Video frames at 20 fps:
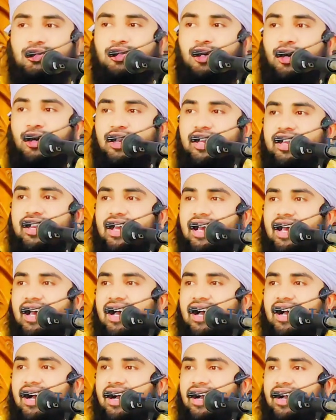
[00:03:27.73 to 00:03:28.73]
ধরে না
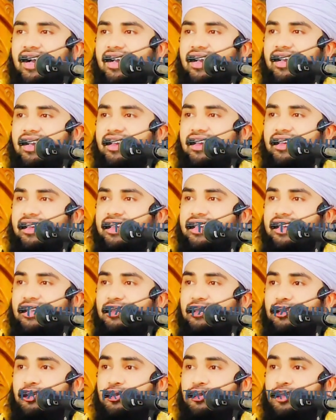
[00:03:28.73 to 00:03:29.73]

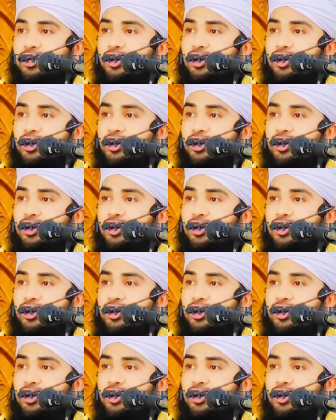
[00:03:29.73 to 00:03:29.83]
কিন্তু